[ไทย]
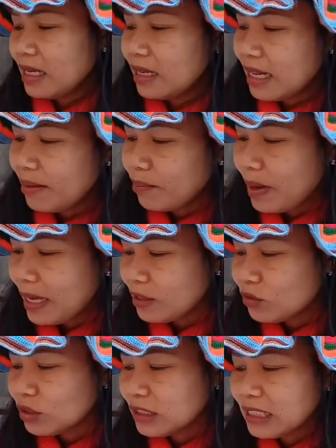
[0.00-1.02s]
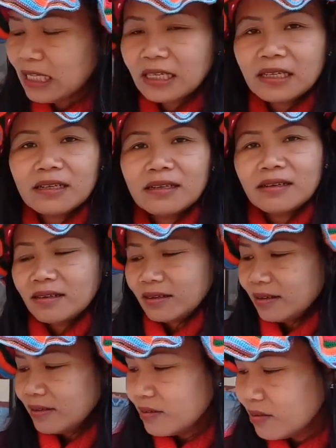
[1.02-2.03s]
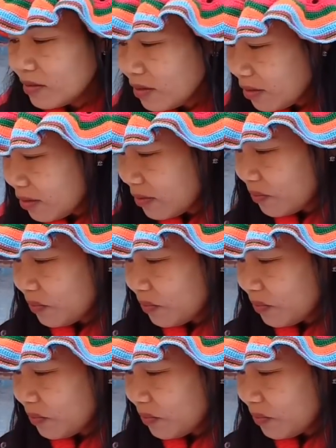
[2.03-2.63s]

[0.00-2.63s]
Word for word: อย่างนี้แหละไปจนเสร็จเนาะ